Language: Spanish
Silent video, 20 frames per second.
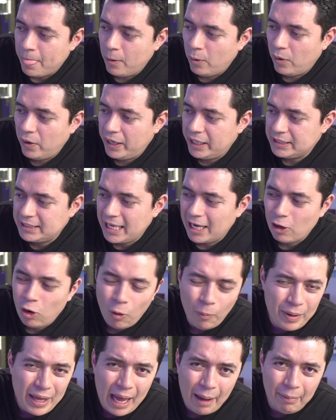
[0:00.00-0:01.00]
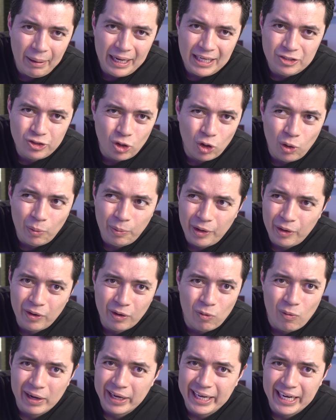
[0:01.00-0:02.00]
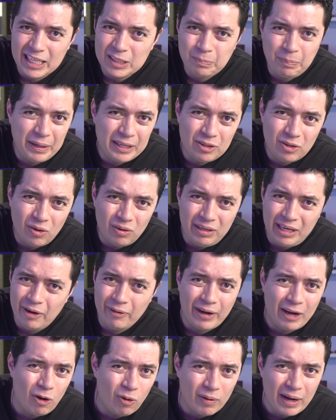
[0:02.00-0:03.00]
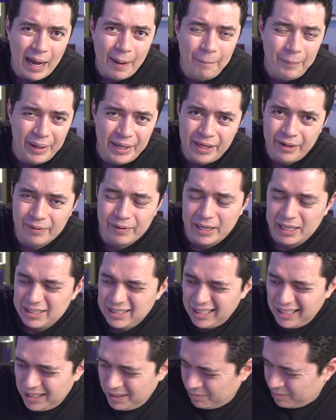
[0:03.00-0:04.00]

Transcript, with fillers: no es algo viable. Yo lo veo en cualquier aspecto, ni aunque lo capen, ni aunque así.